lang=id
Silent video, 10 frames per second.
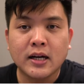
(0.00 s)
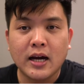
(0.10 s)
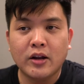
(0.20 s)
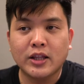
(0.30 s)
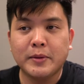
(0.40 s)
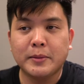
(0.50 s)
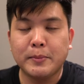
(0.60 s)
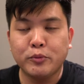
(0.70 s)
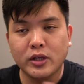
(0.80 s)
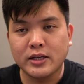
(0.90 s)
Kalau
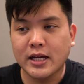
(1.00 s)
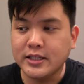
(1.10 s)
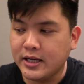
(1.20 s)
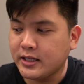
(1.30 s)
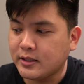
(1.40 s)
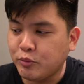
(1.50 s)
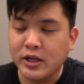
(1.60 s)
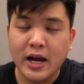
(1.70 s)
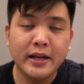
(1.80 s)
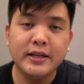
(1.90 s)
teman-teman punya suggest,
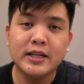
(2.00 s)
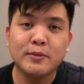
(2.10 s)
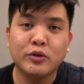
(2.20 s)
punya ideas,